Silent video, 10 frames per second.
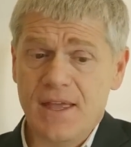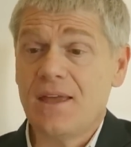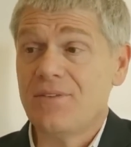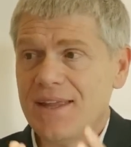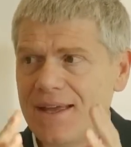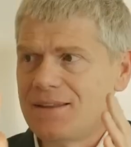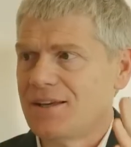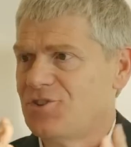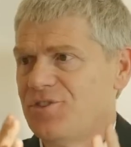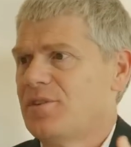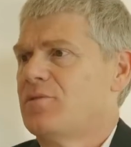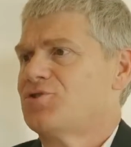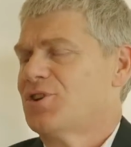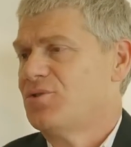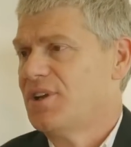è evidente che ci stiamo
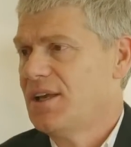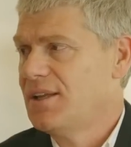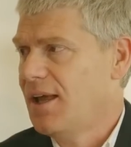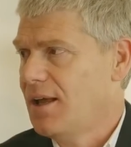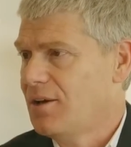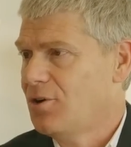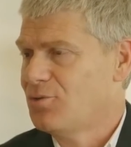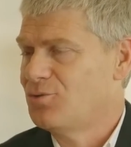facendo delle idee, no?